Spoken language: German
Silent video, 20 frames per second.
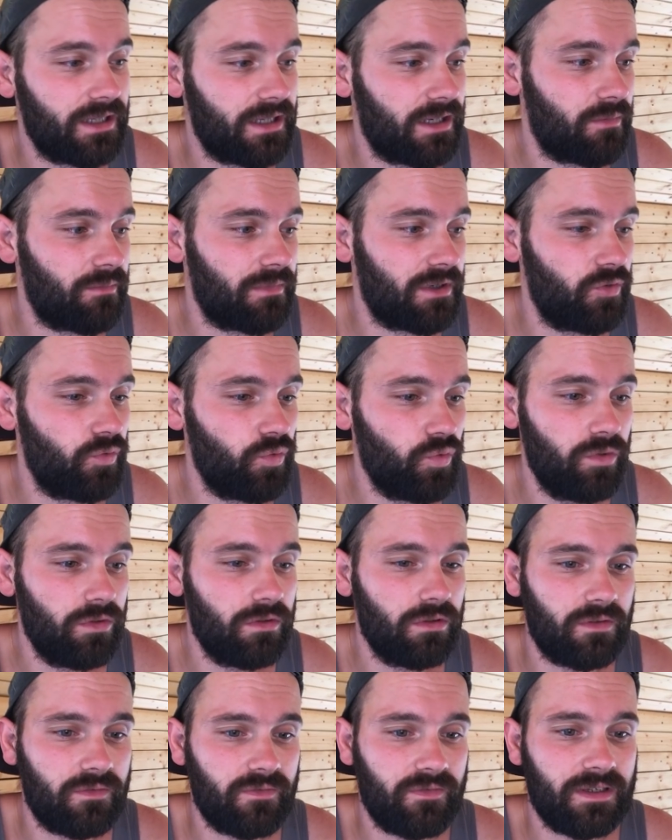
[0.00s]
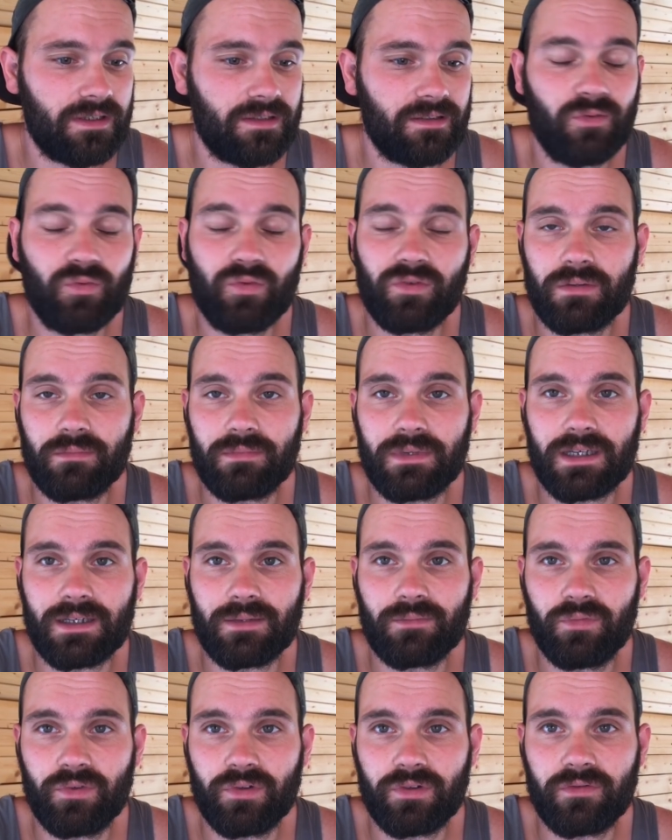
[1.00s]
da nochmal irgendwas lose
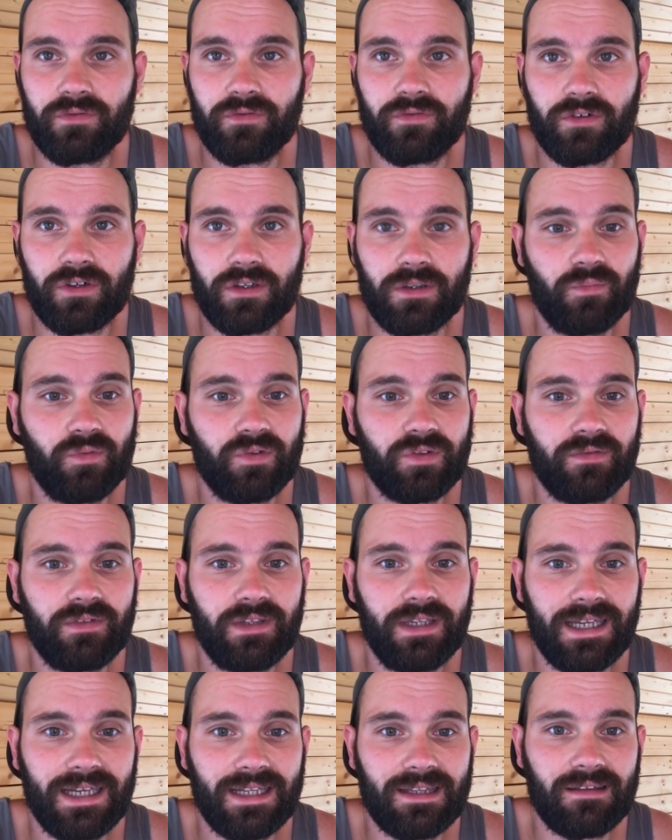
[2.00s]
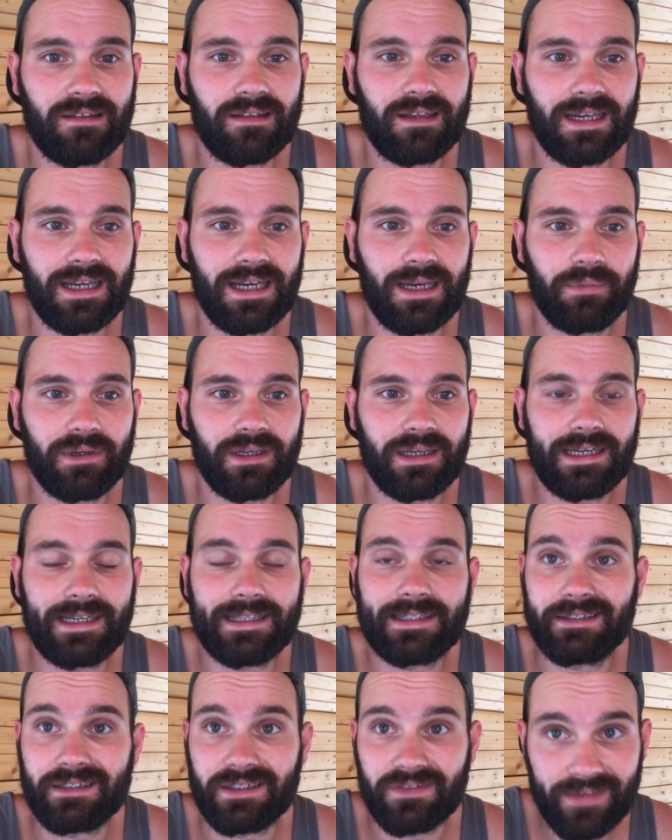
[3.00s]
machen müssen von, müssen wir die ganze Sache
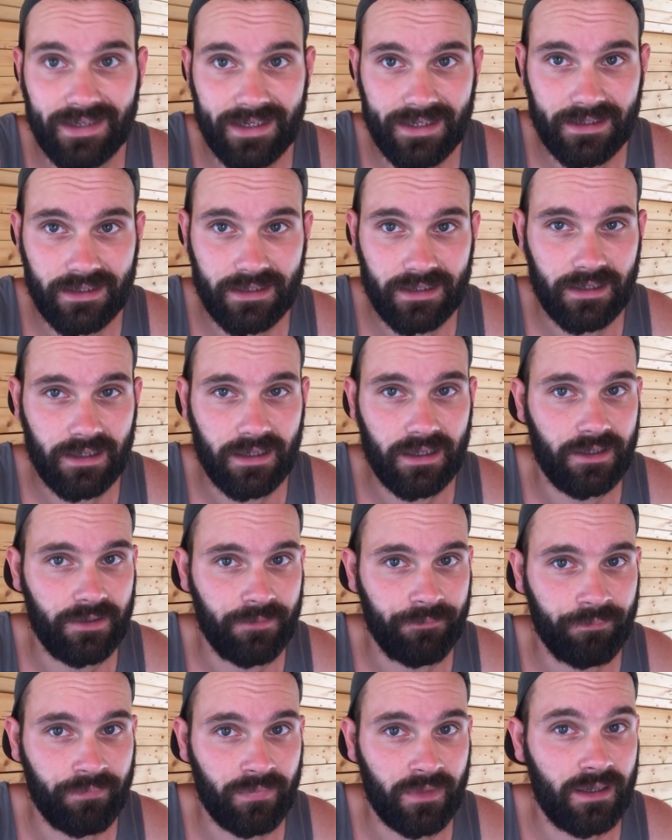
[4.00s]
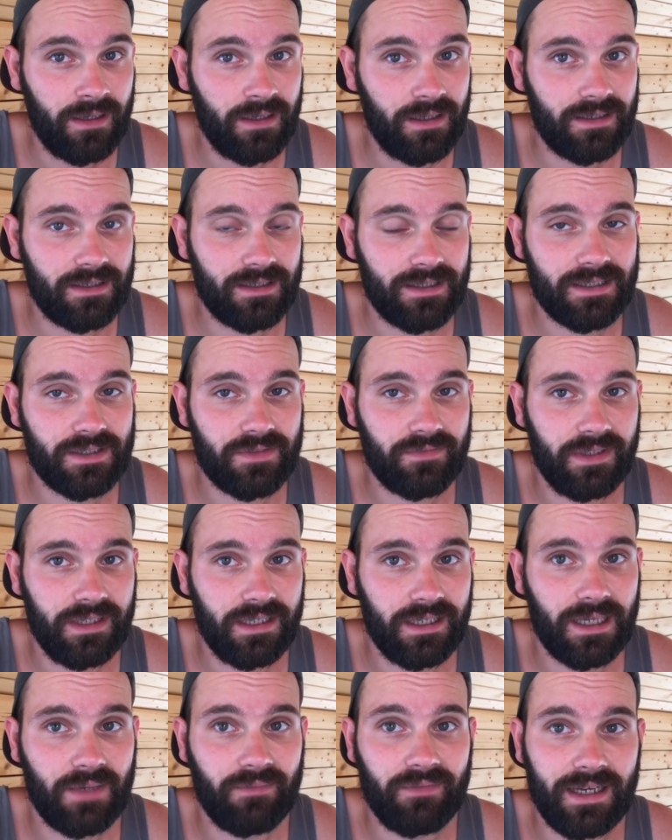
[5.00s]
abreißen. Das will ich nicht.
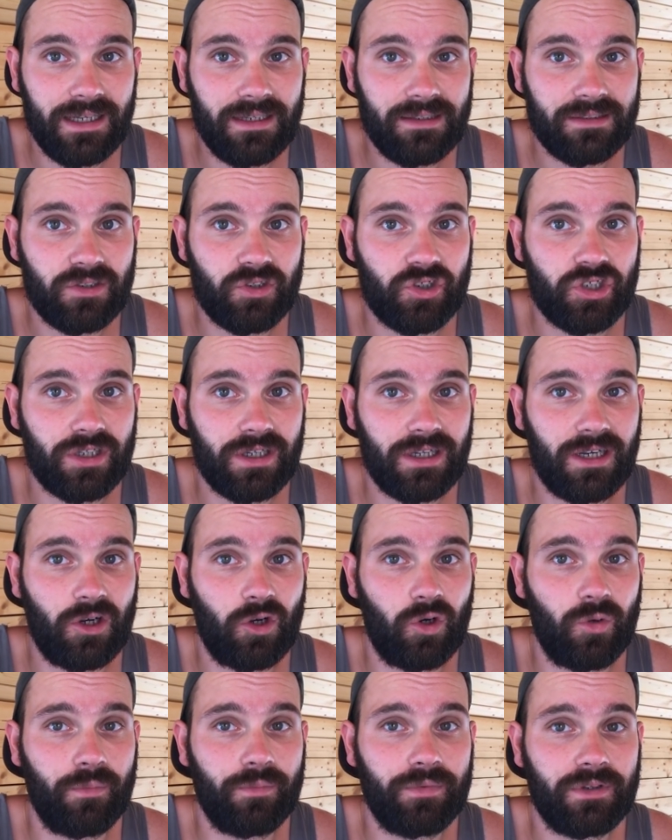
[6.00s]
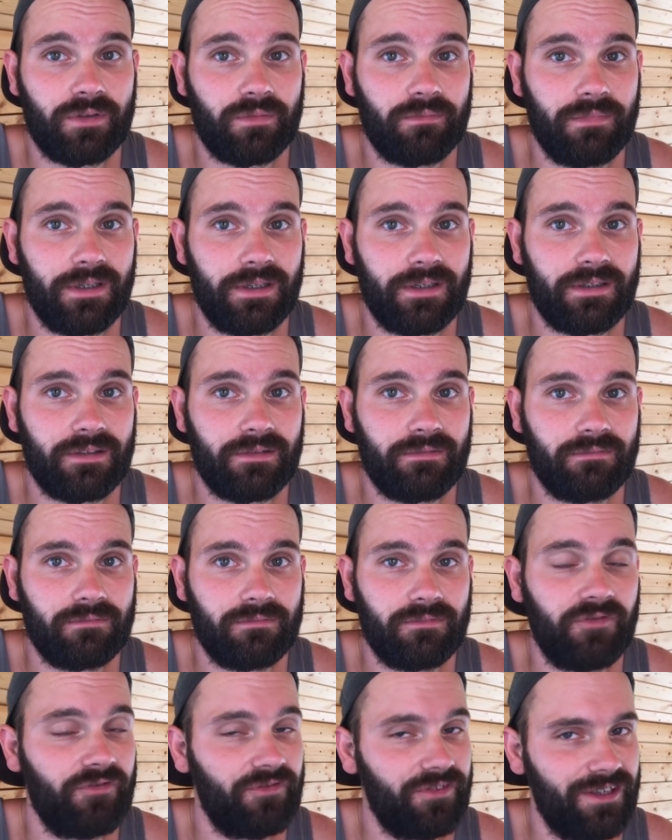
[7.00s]
Deswegen haben wir alles geschraubt mit
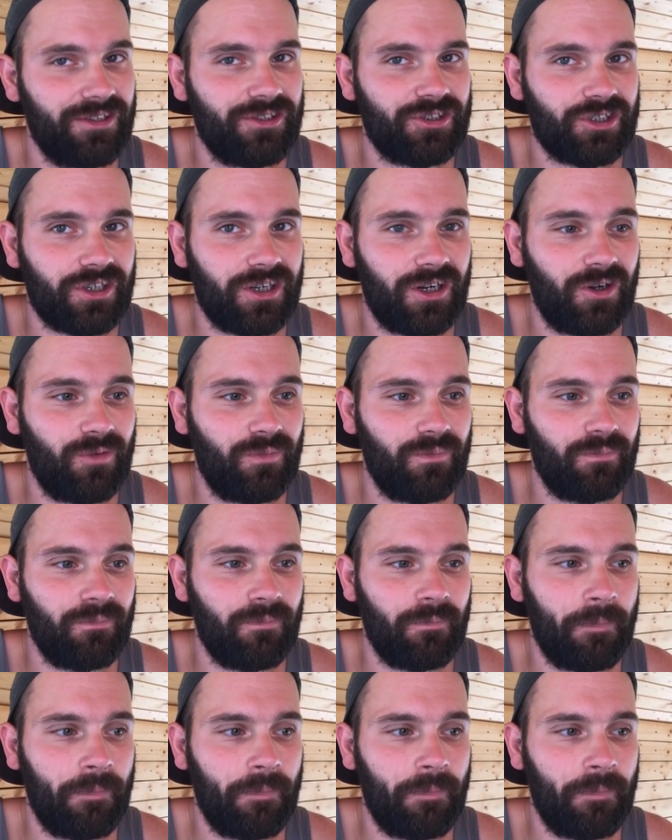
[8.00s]
vielen Schrauben.